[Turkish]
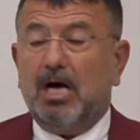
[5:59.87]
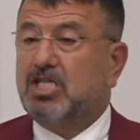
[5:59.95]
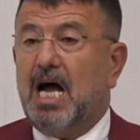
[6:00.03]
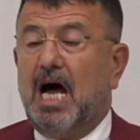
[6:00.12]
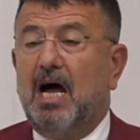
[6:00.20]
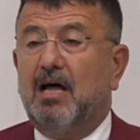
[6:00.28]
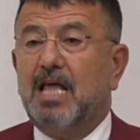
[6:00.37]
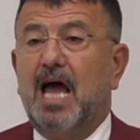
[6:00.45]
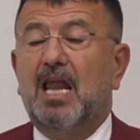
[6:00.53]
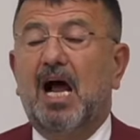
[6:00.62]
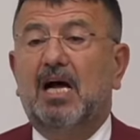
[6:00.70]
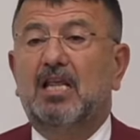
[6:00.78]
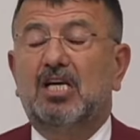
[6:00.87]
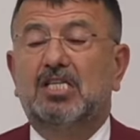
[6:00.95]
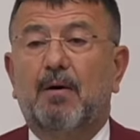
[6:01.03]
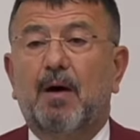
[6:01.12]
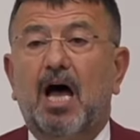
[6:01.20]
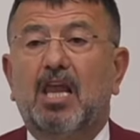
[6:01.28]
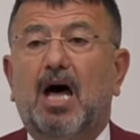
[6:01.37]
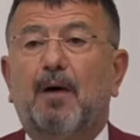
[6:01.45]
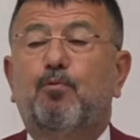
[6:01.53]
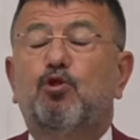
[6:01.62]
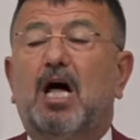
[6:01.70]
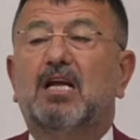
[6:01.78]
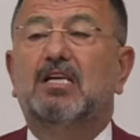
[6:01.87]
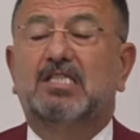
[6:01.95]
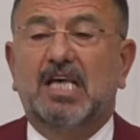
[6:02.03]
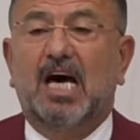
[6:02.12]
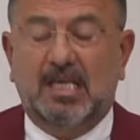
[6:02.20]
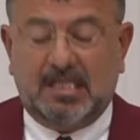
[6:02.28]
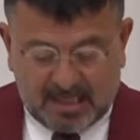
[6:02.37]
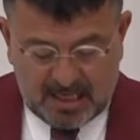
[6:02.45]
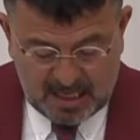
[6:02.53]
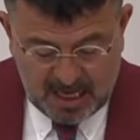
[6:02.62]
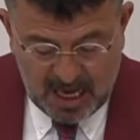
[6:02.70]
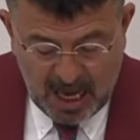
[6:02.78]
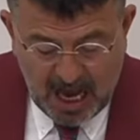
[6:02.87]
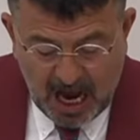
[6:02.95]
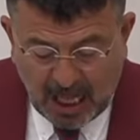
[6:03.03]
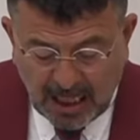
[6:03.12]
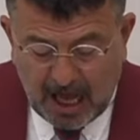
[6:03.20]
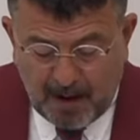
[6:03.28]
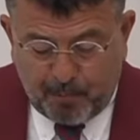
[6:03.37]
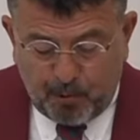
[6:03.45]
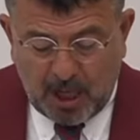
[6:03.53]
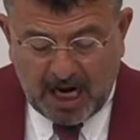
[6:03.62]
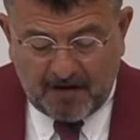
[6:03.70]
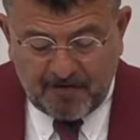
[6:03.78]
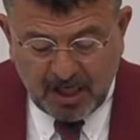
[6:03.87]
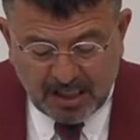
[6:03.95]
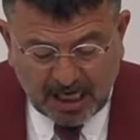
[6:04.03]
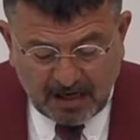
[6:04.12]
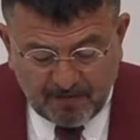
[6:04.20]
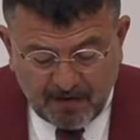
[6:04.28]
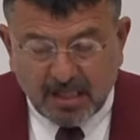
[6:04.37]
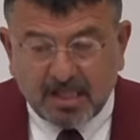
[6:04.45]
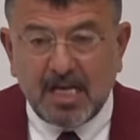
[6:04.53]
Başka değerli arkadaşlar Allah bunları ıslah etsin. Allah bunlara vicdan